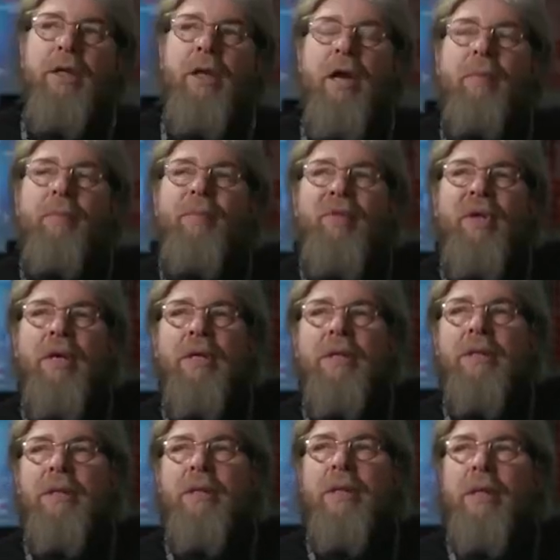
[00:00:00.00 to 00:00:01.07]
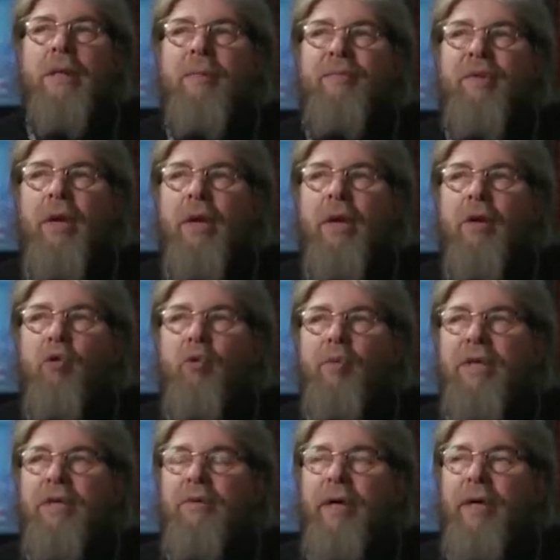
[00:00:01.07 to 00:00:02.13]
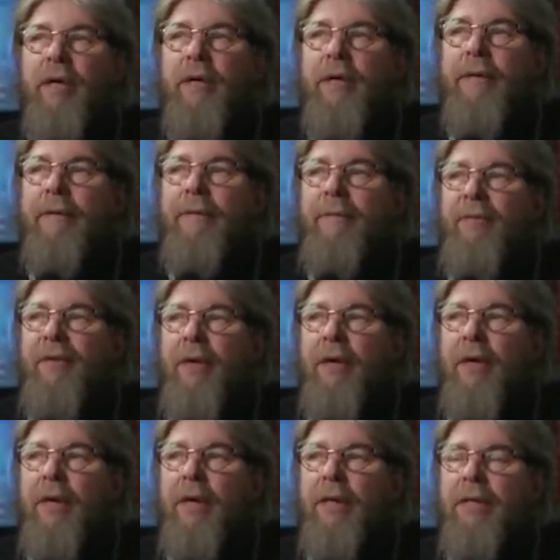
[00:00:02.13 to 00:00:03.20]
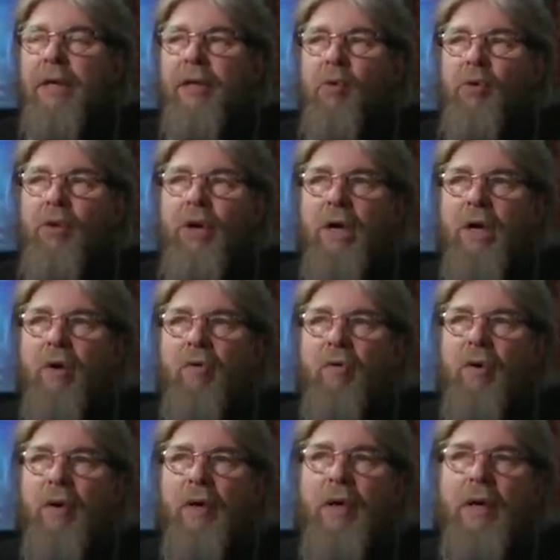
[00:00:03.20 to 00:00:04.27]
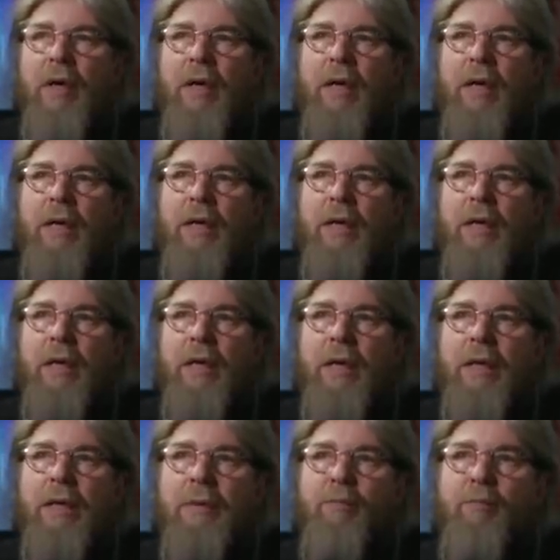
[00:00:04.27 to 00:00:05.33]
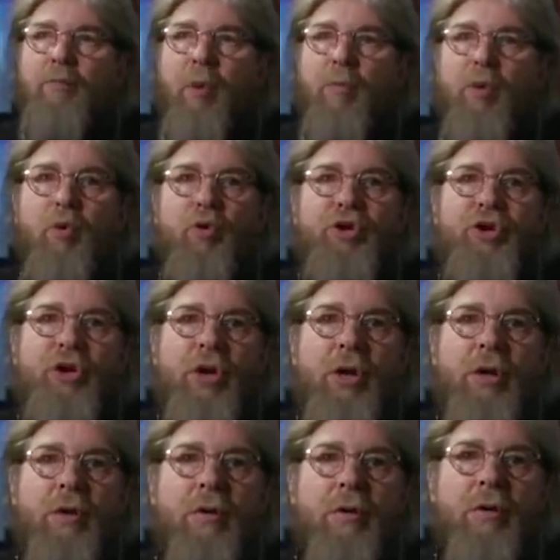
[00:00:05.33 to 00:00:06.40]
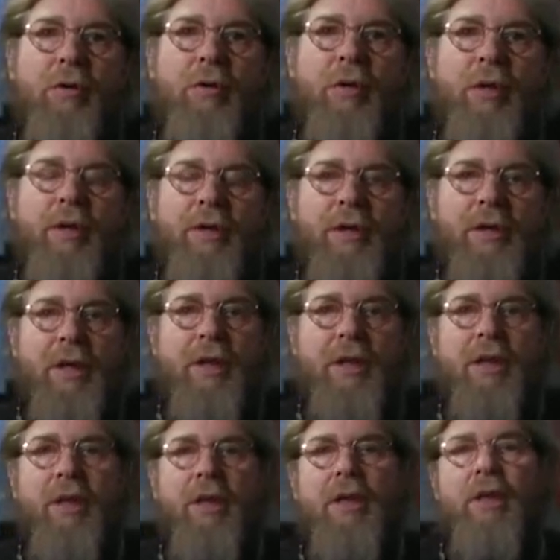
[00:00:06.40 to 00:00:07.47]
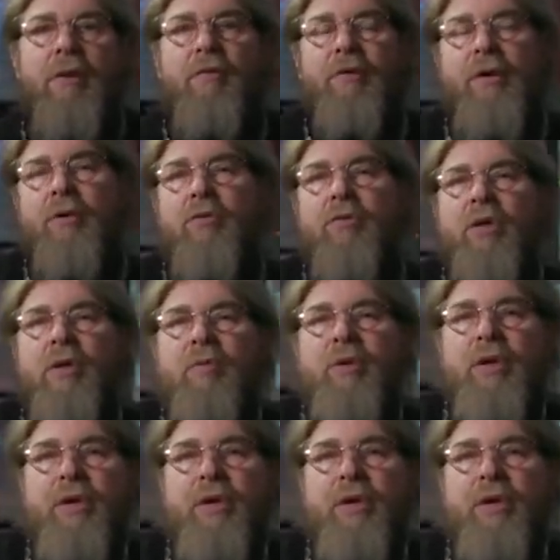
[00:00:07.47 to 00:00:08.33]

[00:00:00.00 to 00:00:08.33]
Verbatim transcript: к нам с э, группой своих э, сотрудников э, по поручению нескольких французских